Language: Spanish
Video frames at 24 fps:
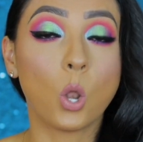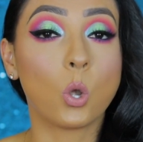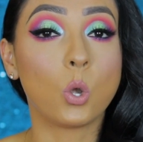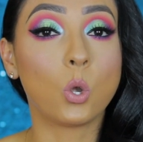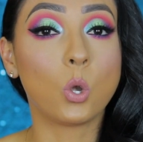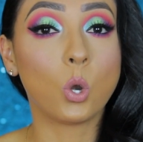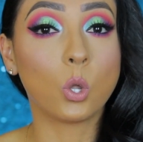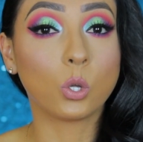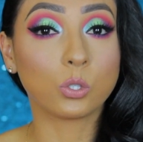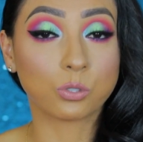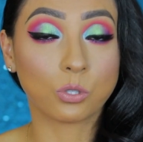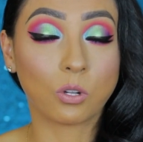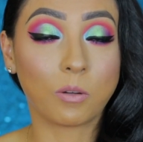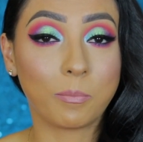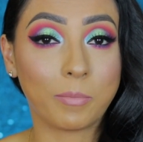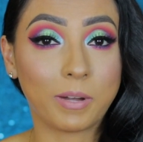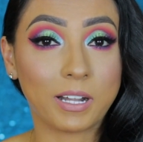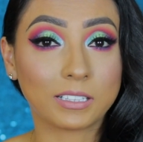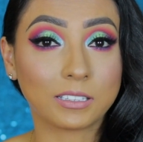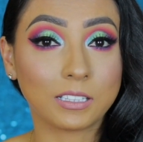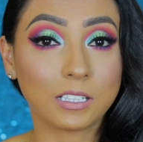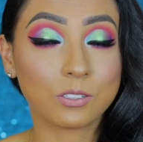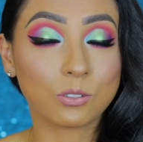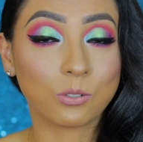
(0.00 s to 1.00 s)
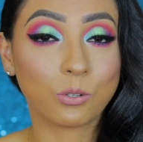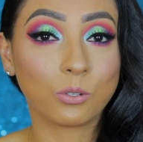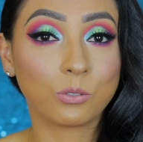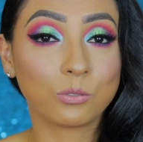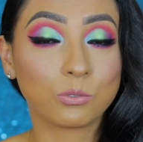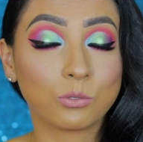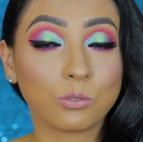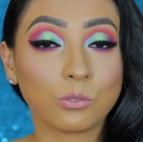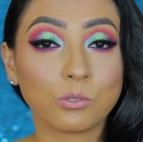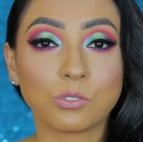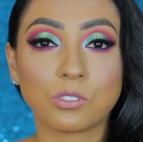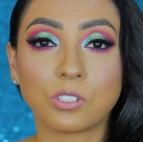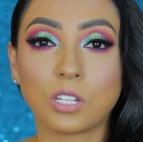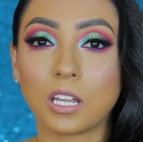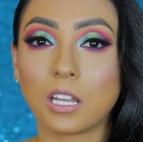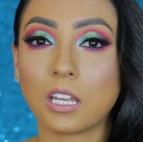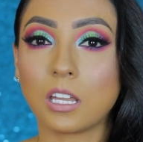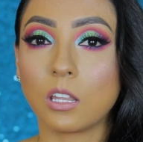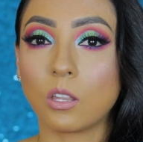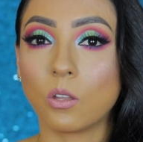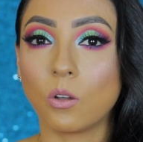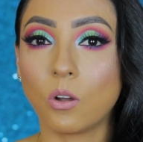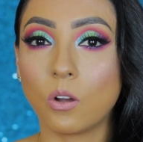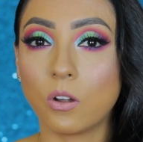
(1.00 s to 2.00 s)
los compartas con tus
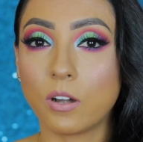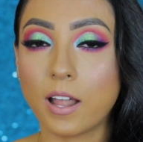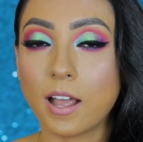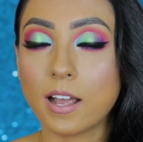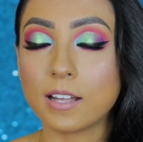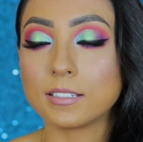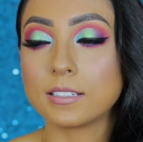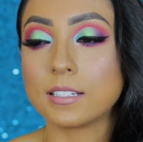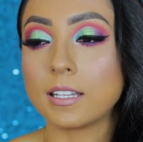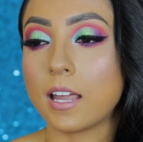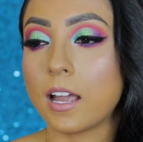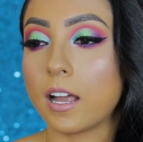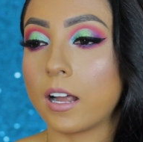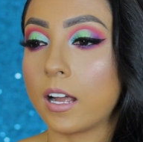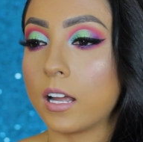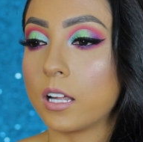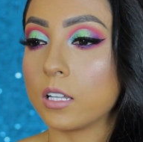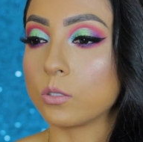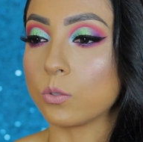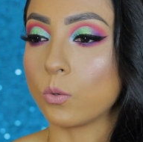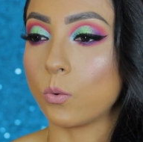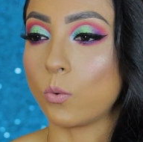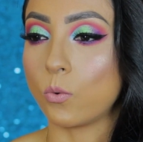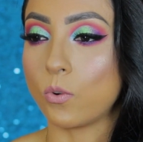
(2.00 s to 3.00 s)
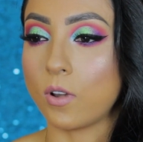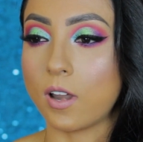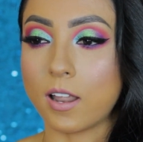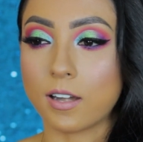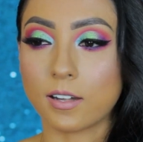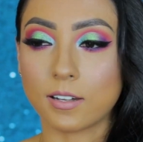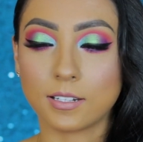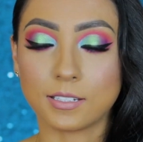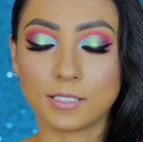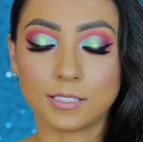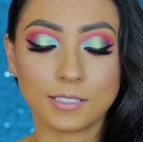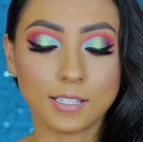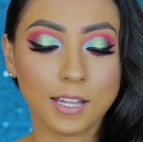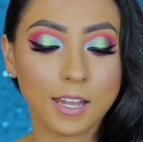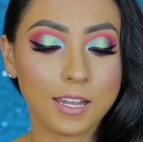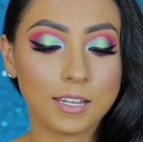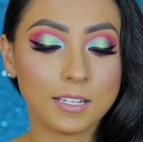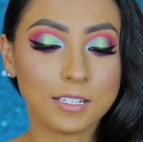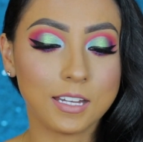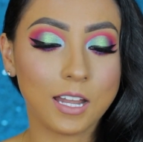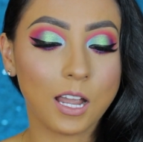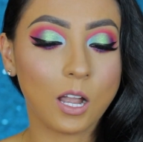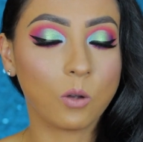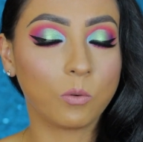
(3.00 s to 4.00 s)
seguidoras y hagas una
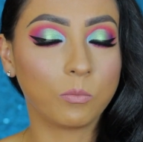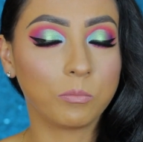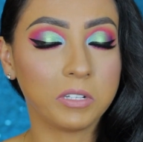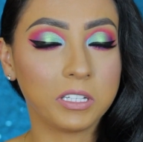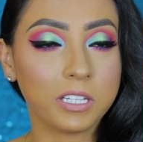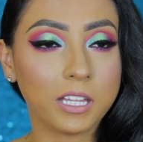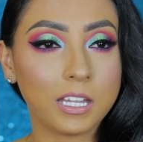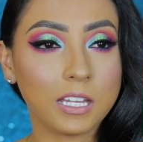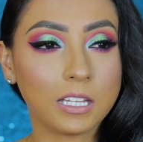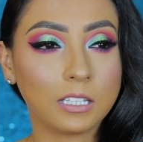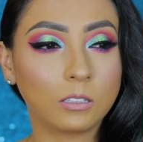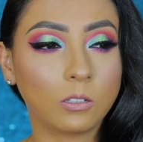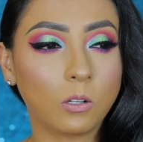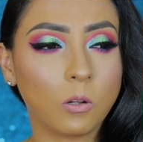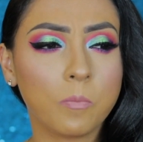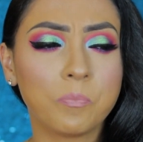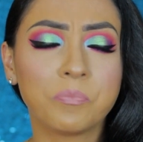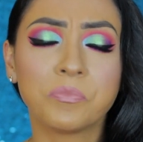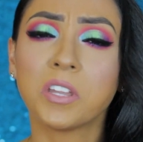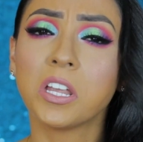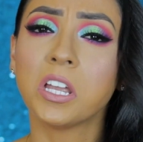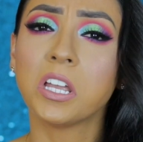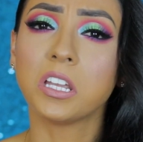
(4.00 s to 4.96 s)
reseña, un videito.